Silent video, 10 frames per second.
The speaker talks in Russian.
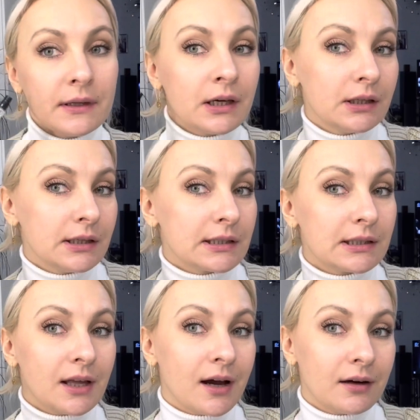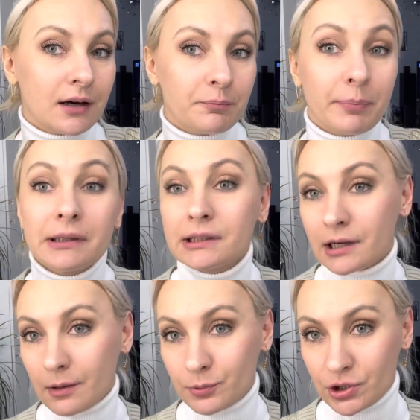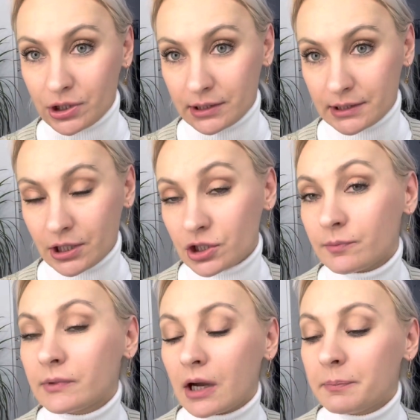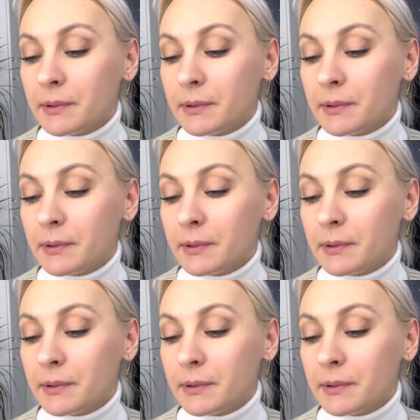Я нанесла полтора пшика, скажем так.